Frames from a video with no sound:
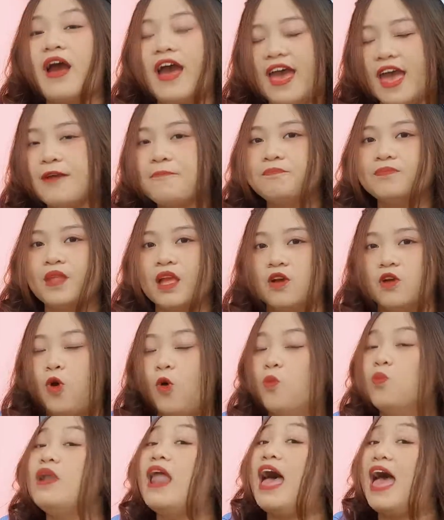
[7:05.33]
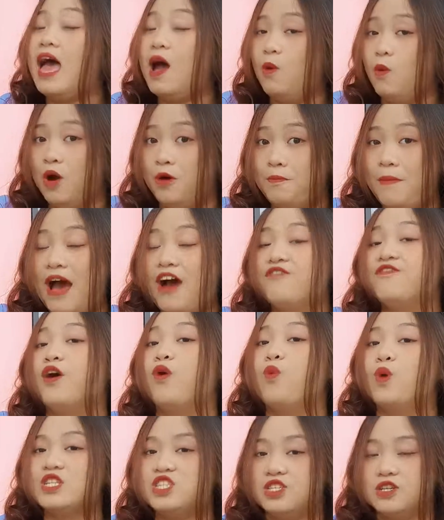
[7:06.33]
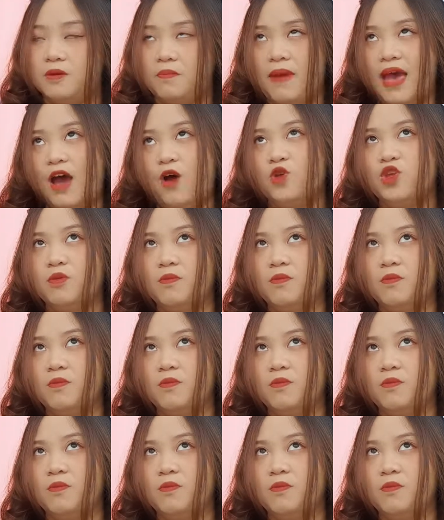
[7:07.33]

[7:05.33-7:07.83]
khác, cũng là how about và what about,